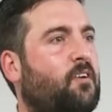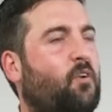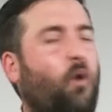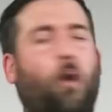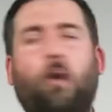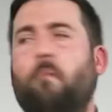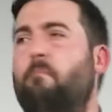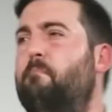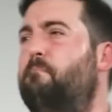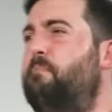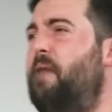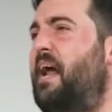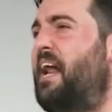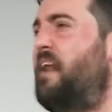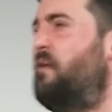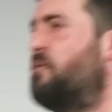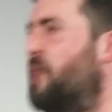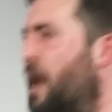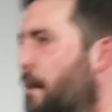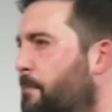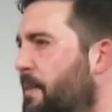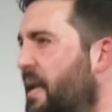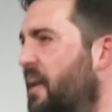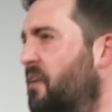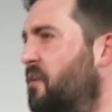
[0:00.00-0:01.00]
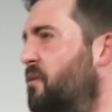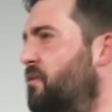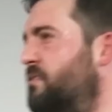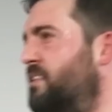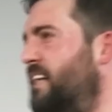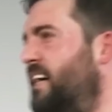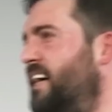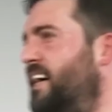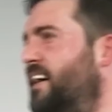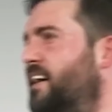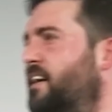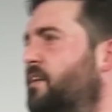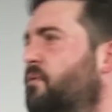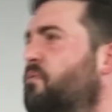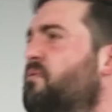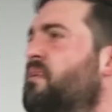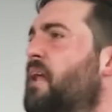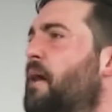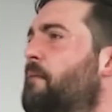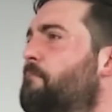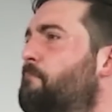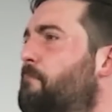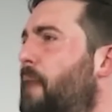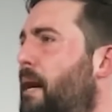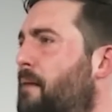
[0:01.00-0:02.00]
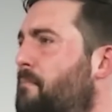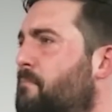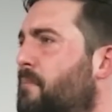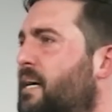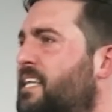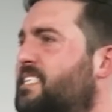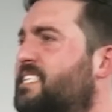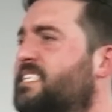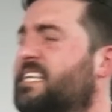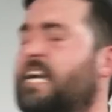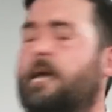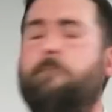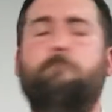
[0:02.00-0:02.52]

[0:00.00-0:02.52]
Cómprale una pelota, unas bambas,